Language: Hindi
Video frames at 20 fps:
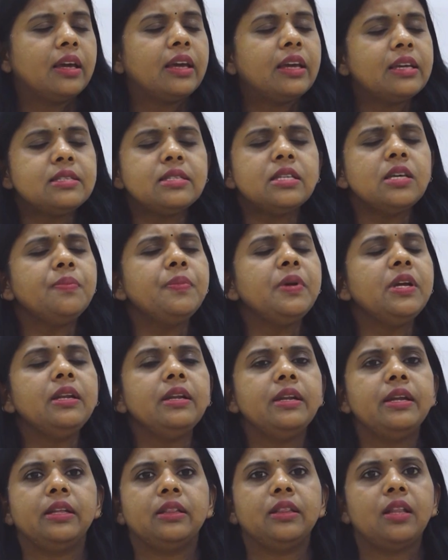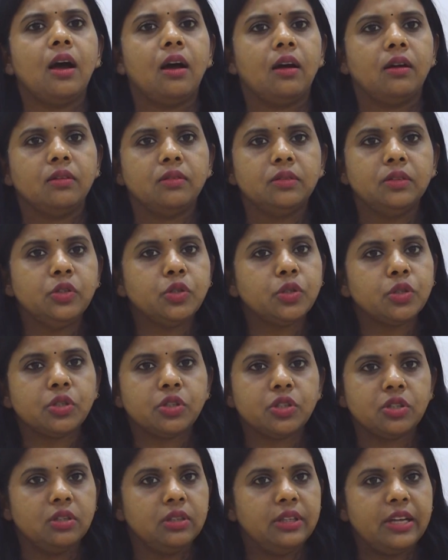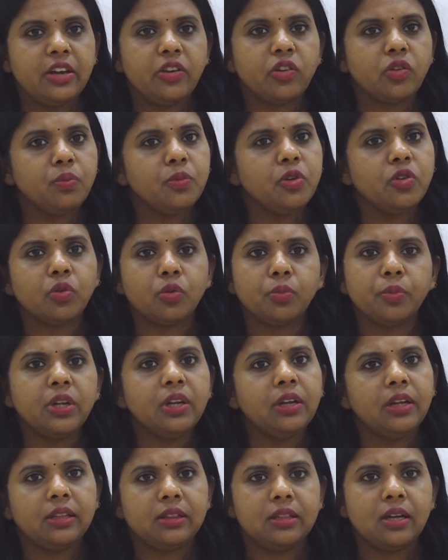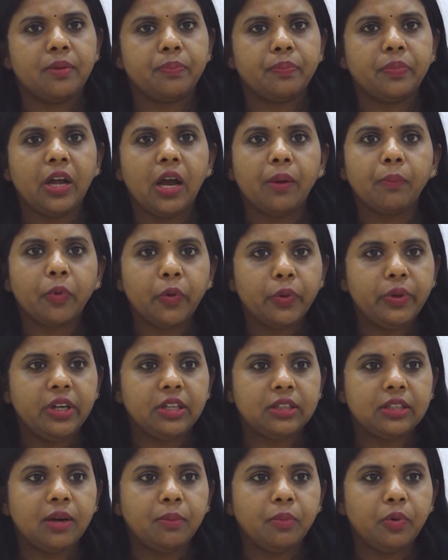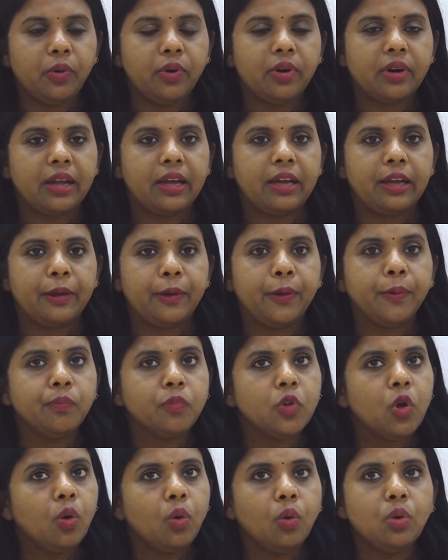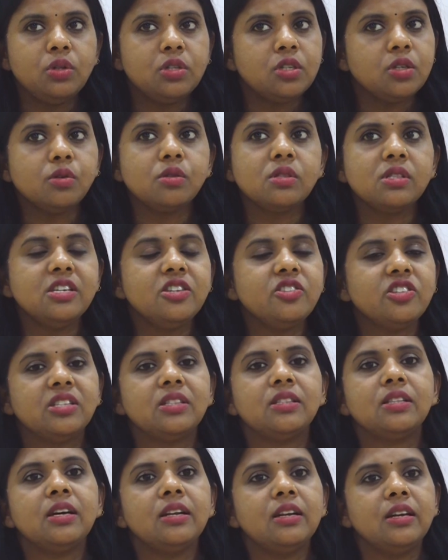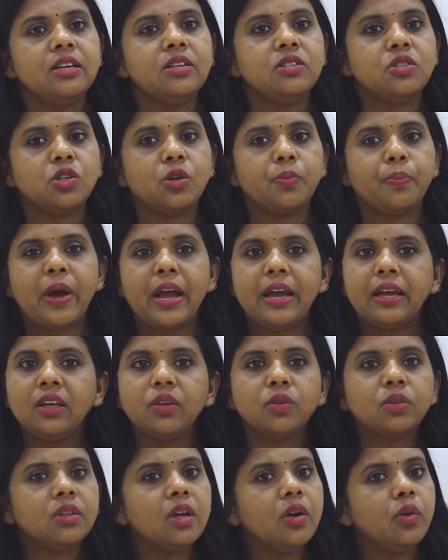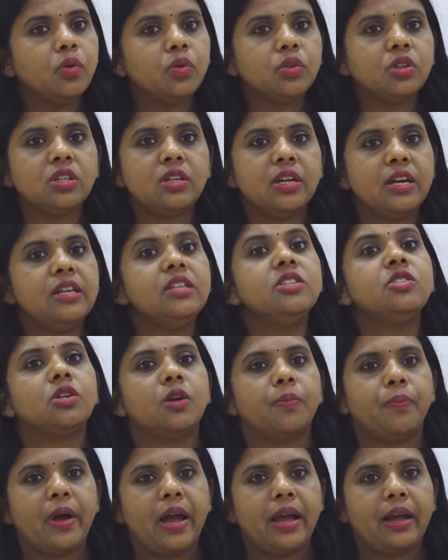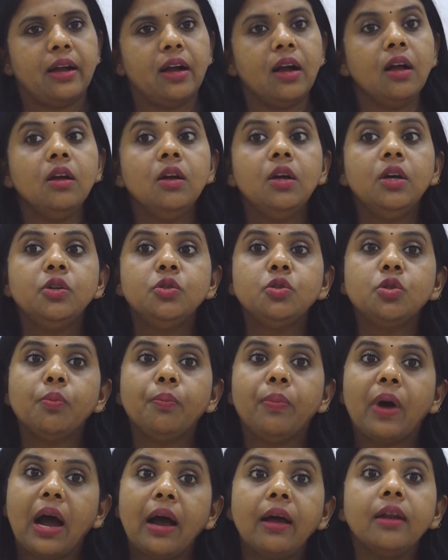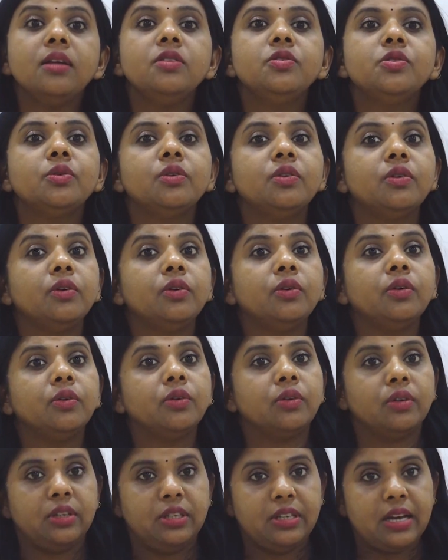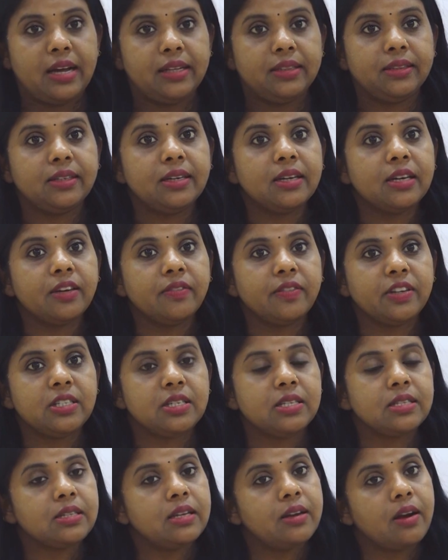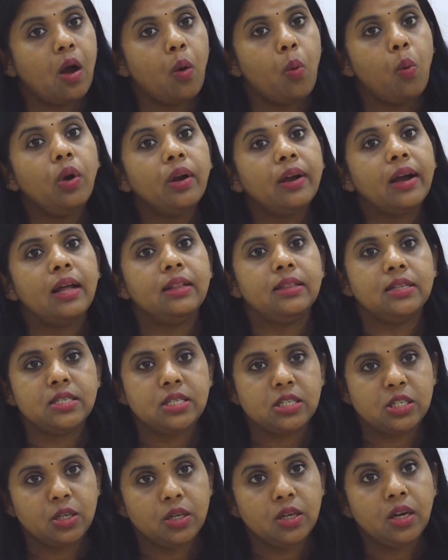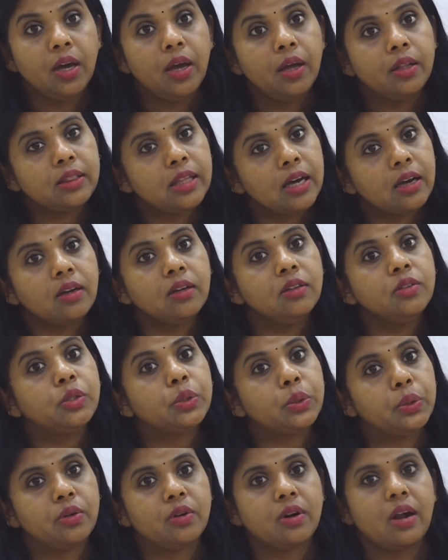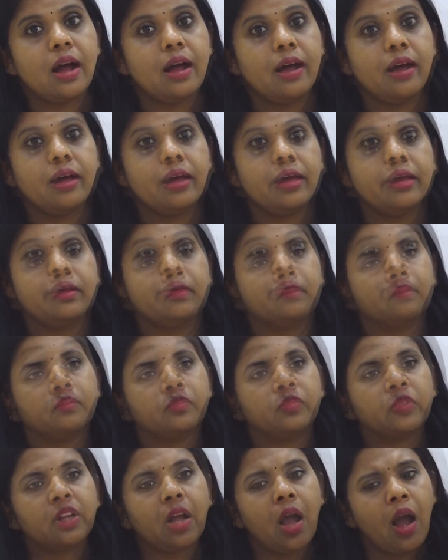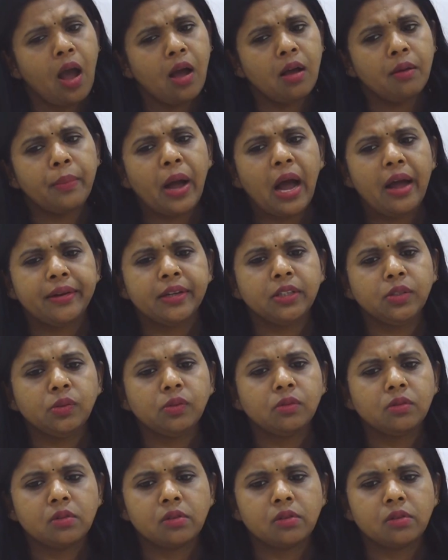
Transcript: किसी भी नेता जो देश में जो भी नेता अपने आप को नेता बोल रहे हैं उनसे उतनी जनता नहीं जुड़ पाएगी उतना यूथ नहीं जुड़ पाएगा जो भारत जोड़ो यात्रा की वजह से राहुल गांधी जी तक जुड़ रहा है हाँ भारत